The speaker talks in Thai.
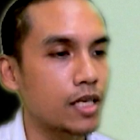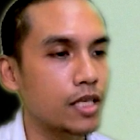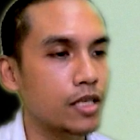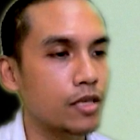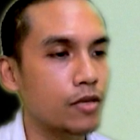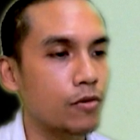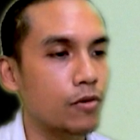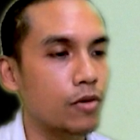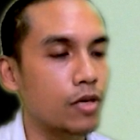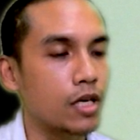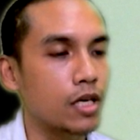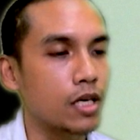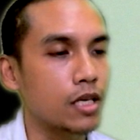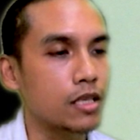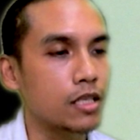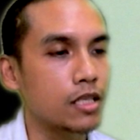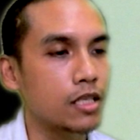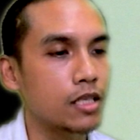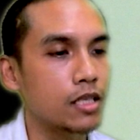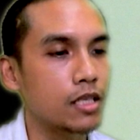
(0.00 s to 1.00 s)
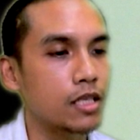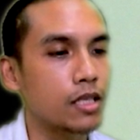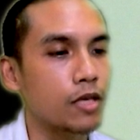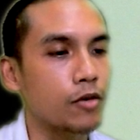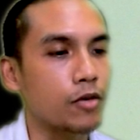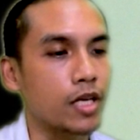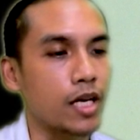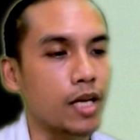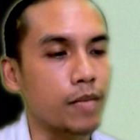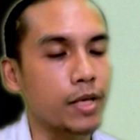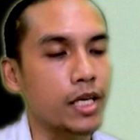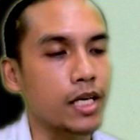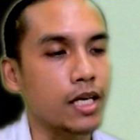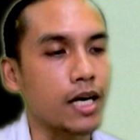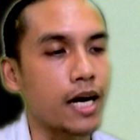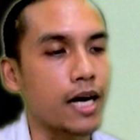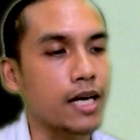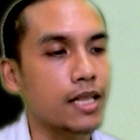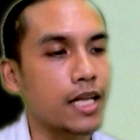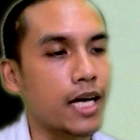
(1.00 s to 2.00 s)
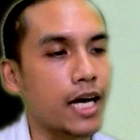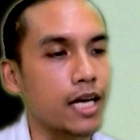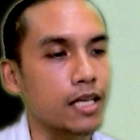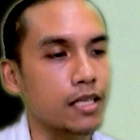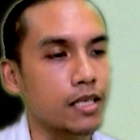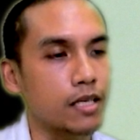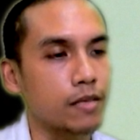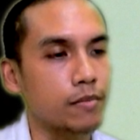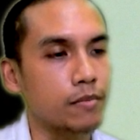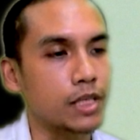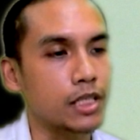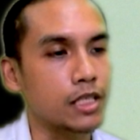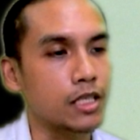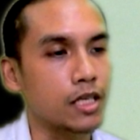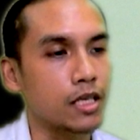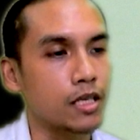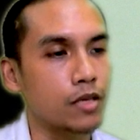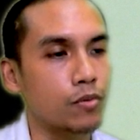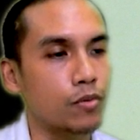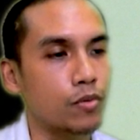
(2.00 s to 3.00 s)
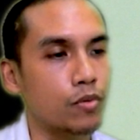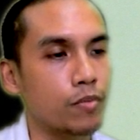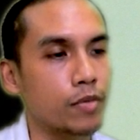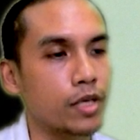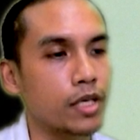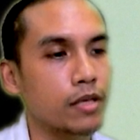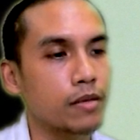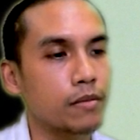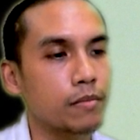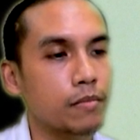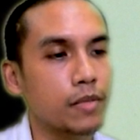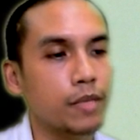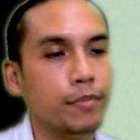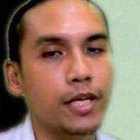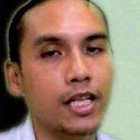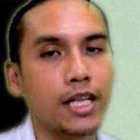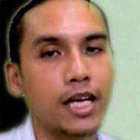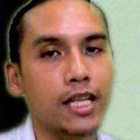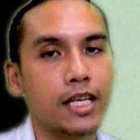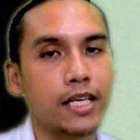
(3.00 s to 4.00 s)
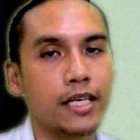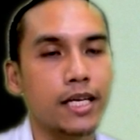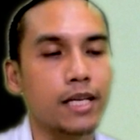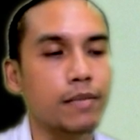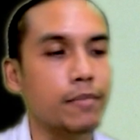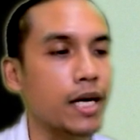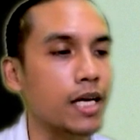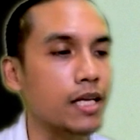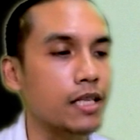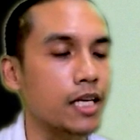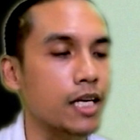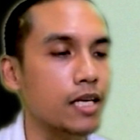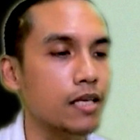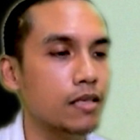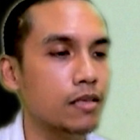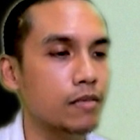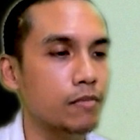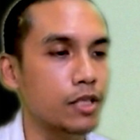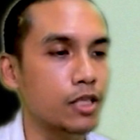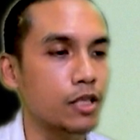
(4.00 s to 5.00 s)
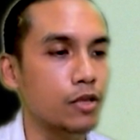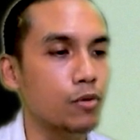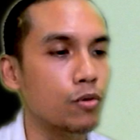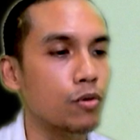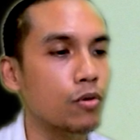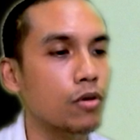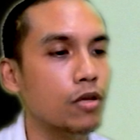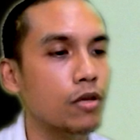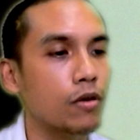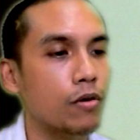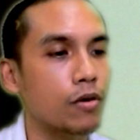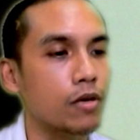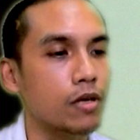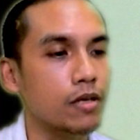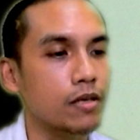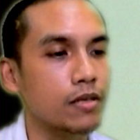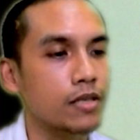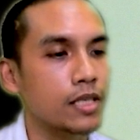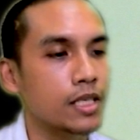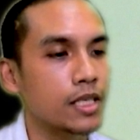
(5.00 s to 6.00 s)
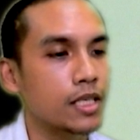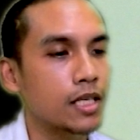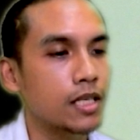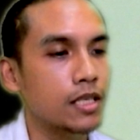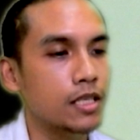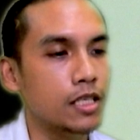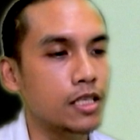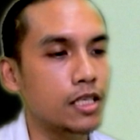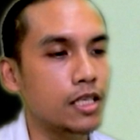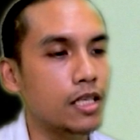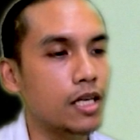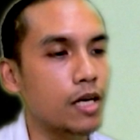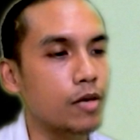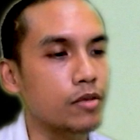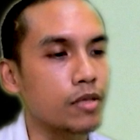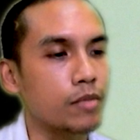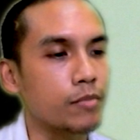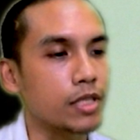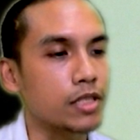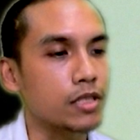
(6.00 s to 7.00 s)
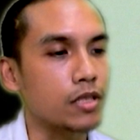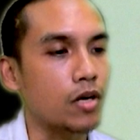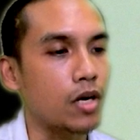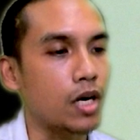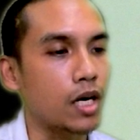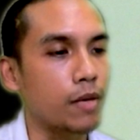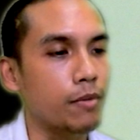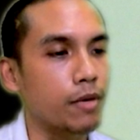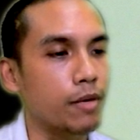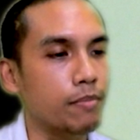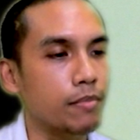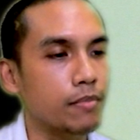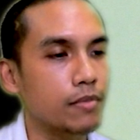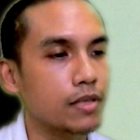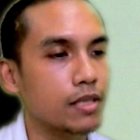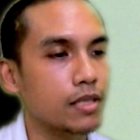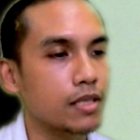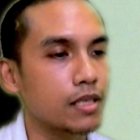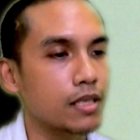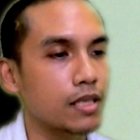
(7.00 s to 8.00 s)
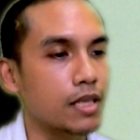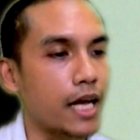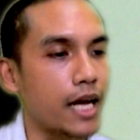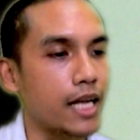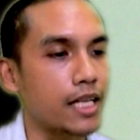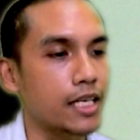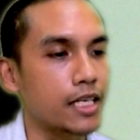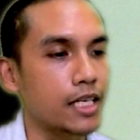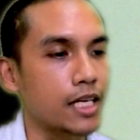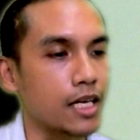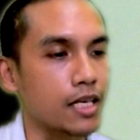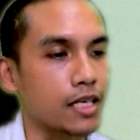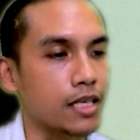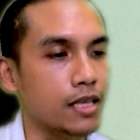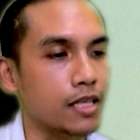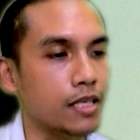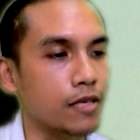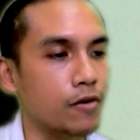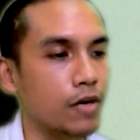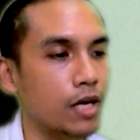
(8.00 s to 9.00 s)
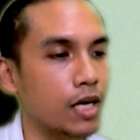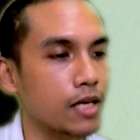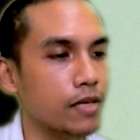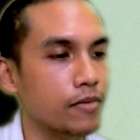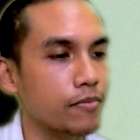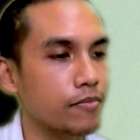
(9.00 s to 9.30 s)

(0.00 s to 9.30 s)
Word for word: ไอตัวที่ที่เราเขียนไปครั้งแรกเนี่ยมันจะดูไม่ไม่มีรายละเอียดมากนัก มันจะดูโล่งๆ ทีนี้เราจะมาซอยแบบรายละเอียดกันดีกว่า